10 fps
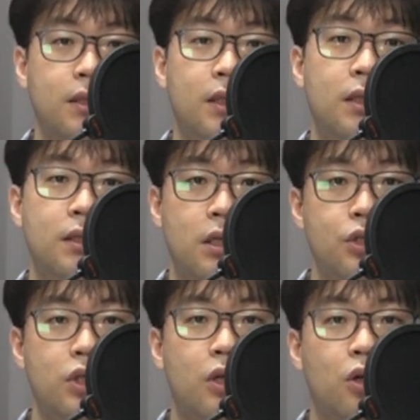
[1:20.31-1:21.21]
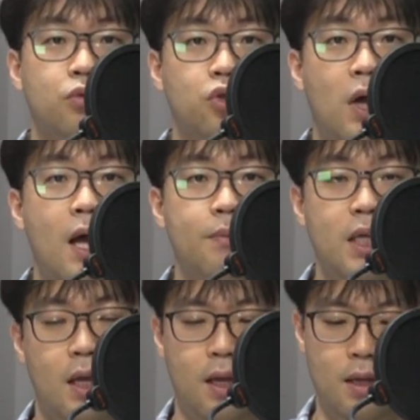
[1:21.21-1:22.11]
책을 청취자 여러분과
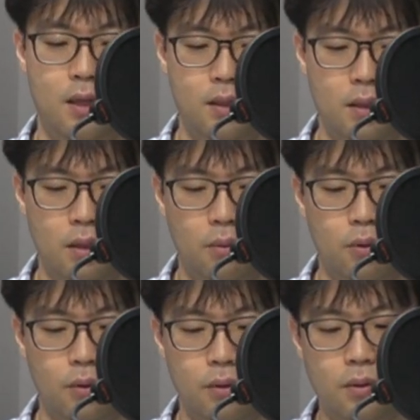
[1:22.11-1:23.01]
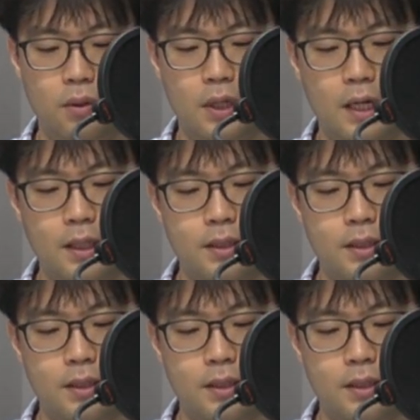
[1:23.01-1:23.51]
함께 읽어보도록